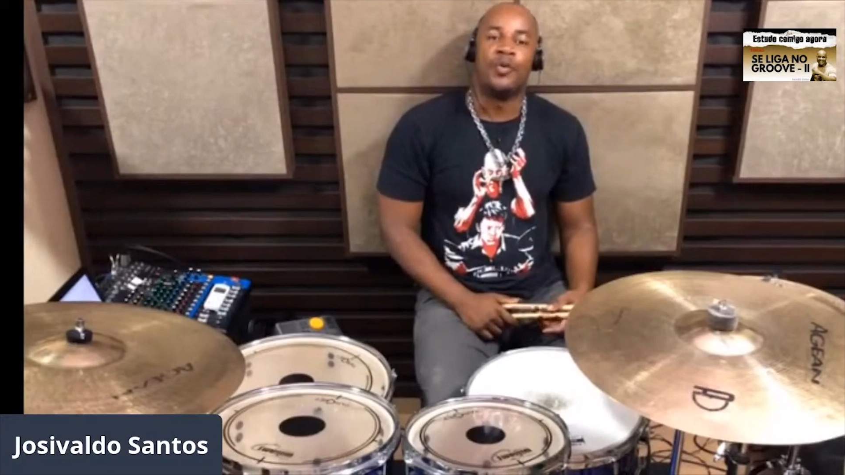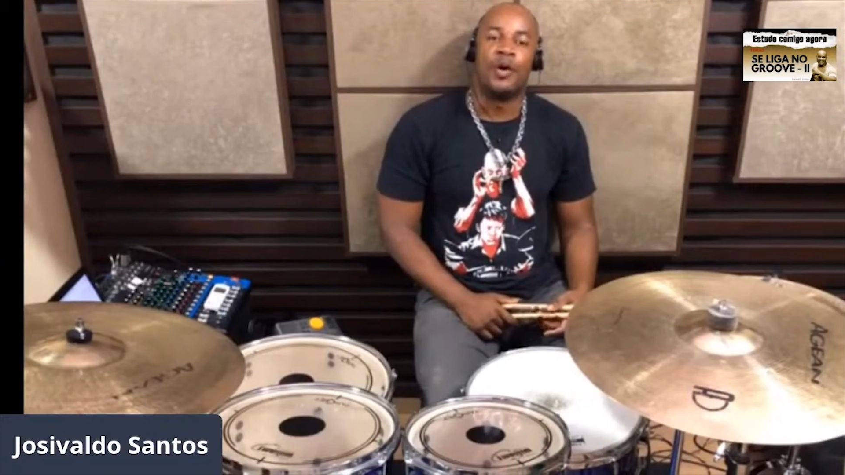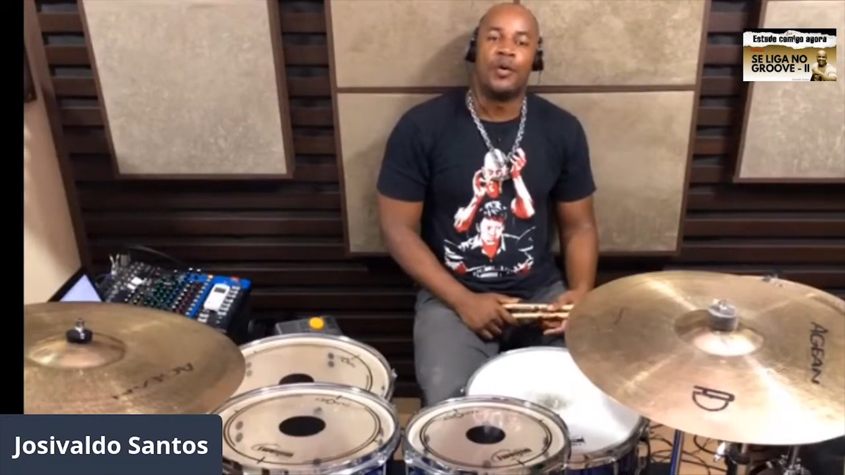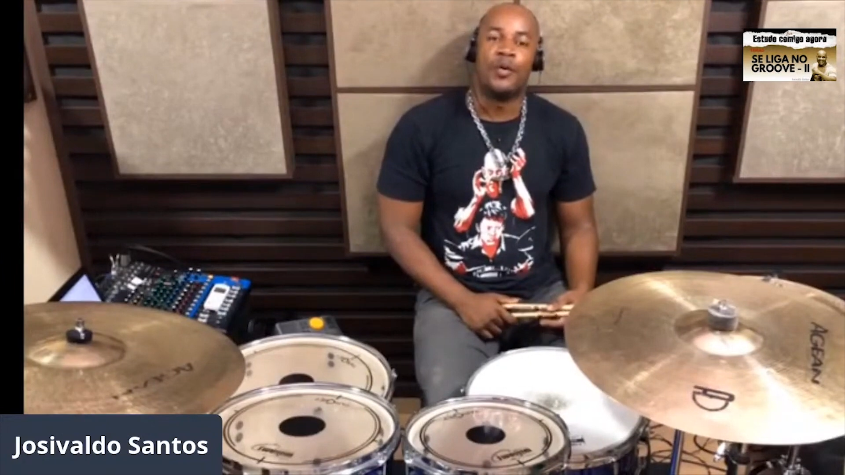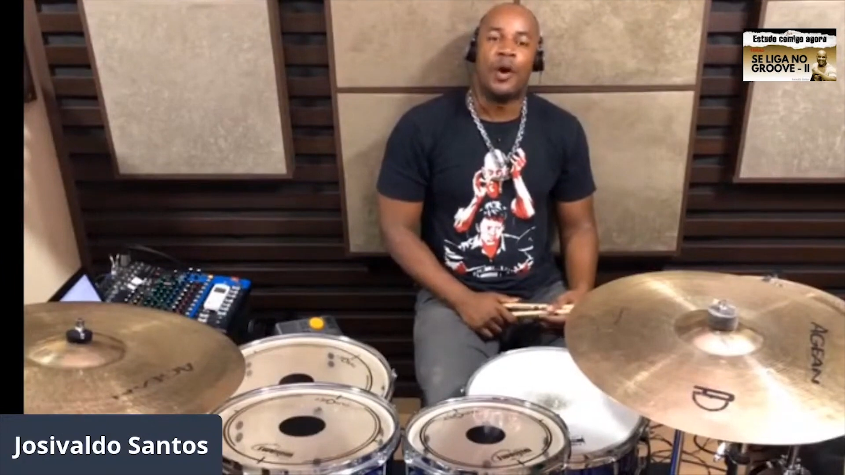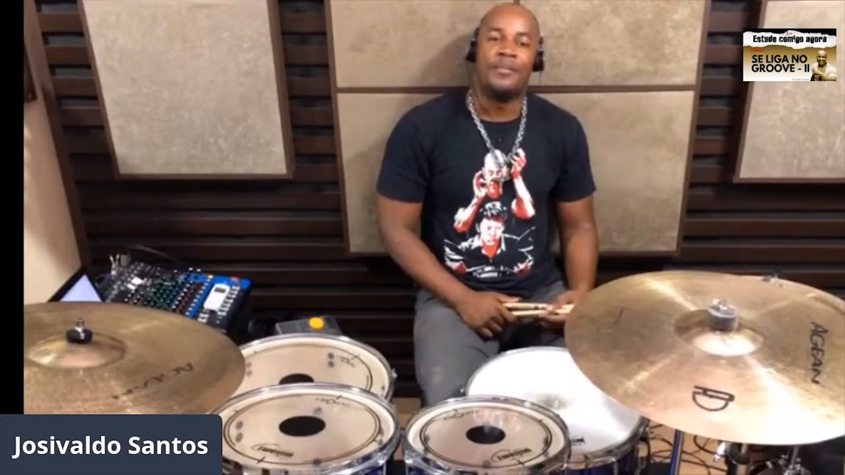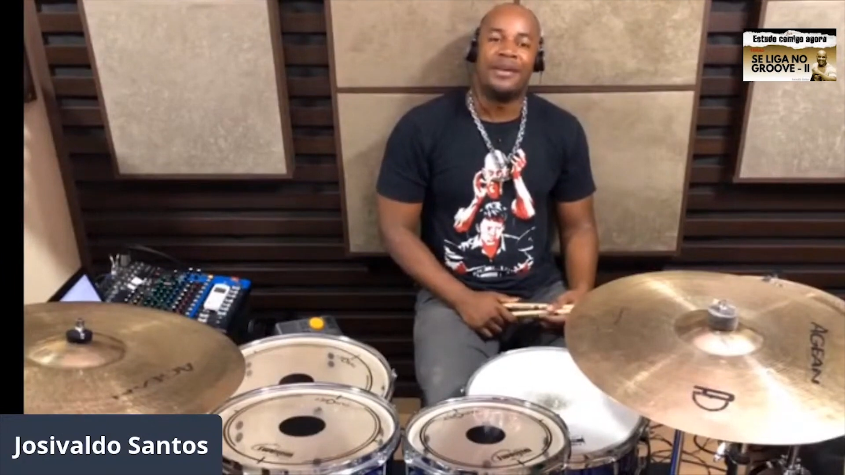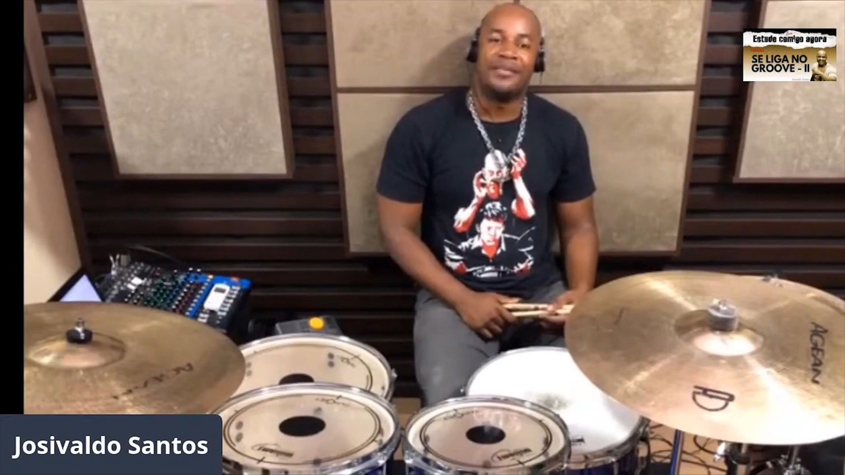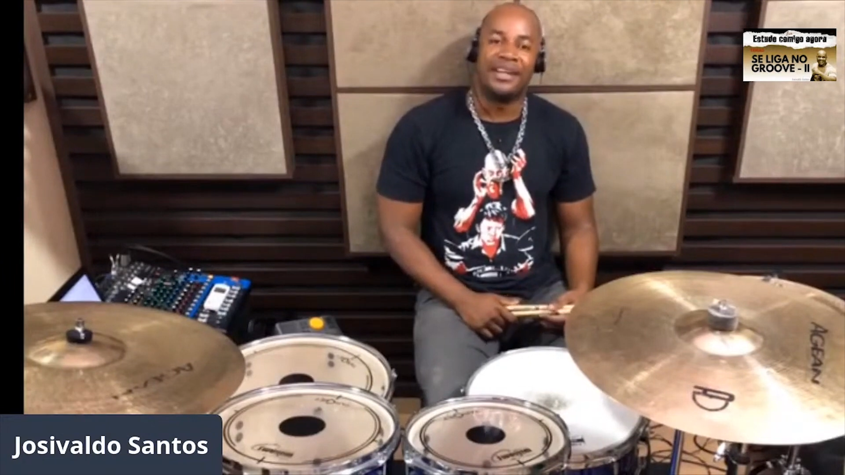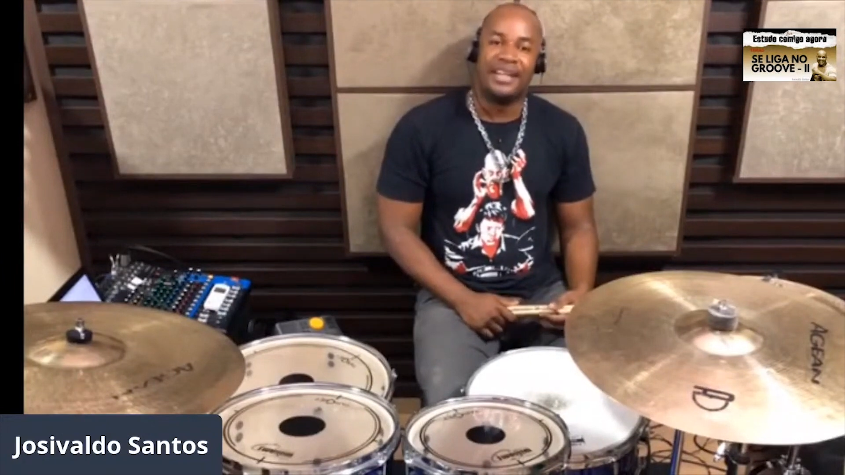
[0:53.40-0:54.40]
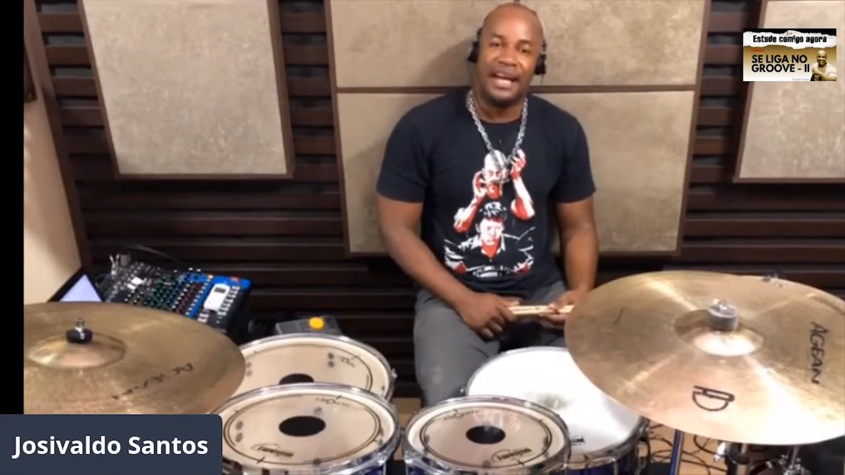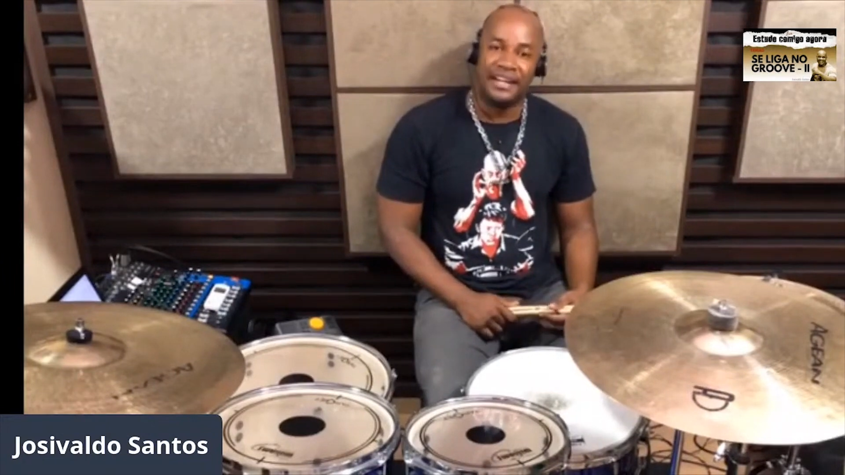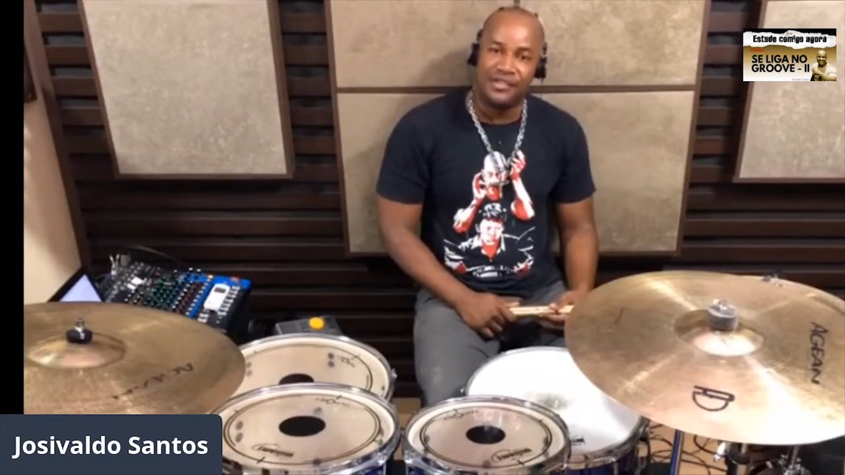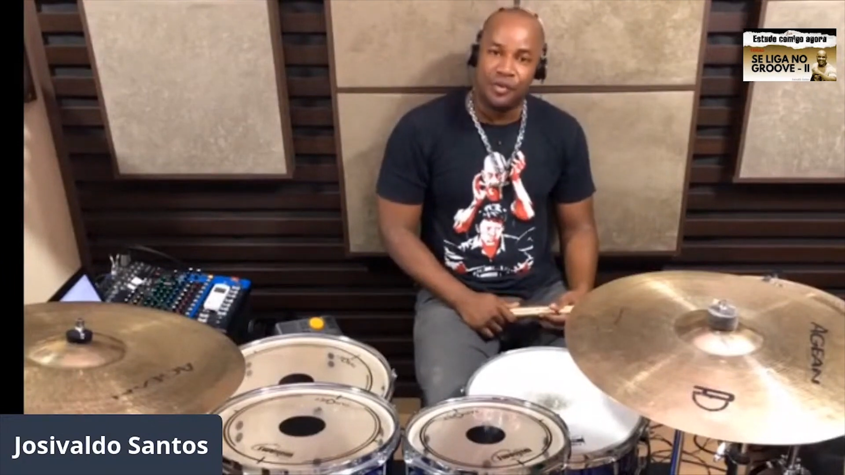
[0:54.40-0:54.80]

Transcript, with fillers: com, com, a minha verdade,